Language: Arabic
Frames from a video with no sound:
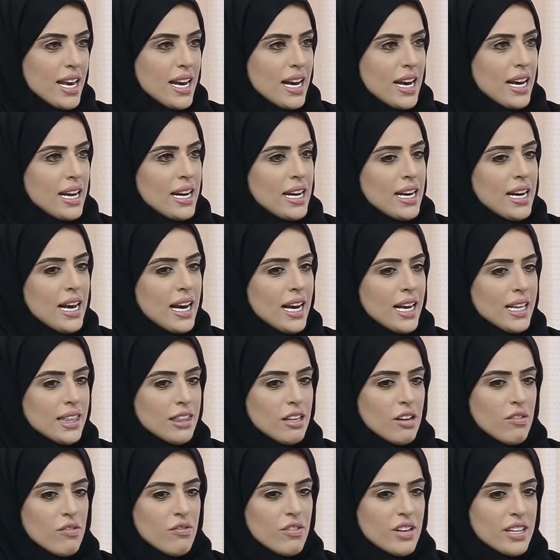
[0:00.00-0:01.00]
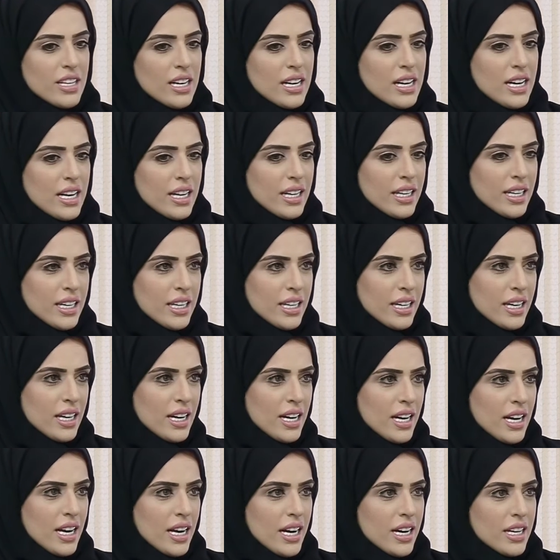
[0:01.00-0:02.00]
آه، لاحظنا في الفتره الاخيره
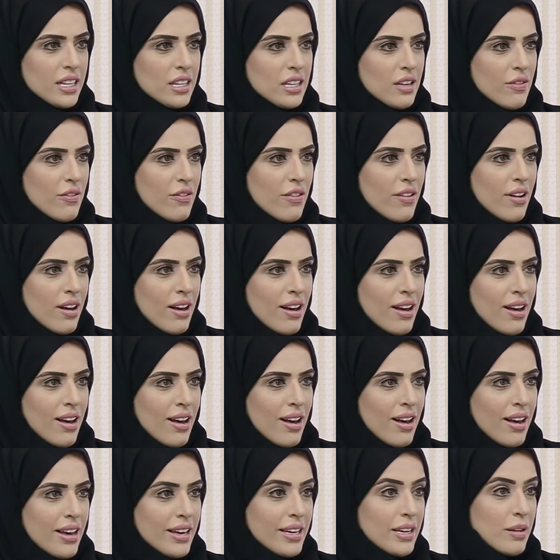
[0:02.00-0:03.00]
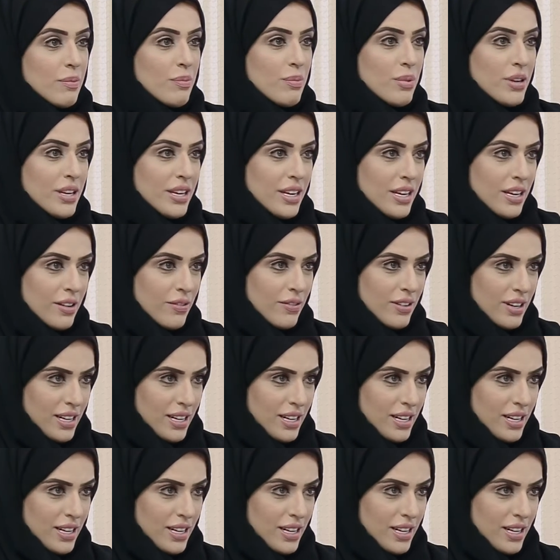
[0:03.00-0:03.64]
ارتفاع كبير في